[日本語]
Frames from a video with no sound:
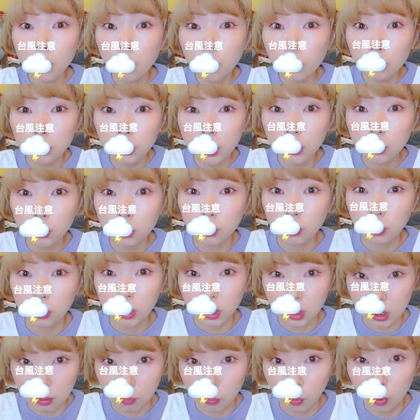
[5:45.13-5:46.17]
報出とう時
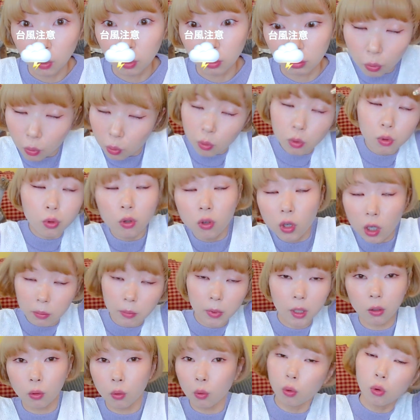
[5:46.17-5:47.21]
にもう大
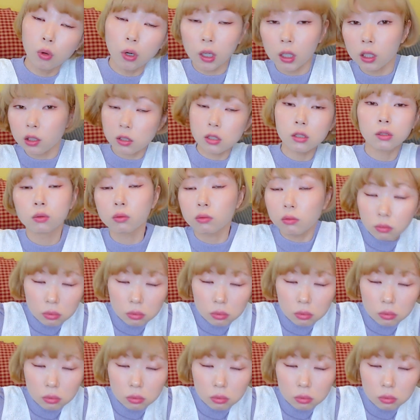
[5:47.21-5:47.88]
雨大嵐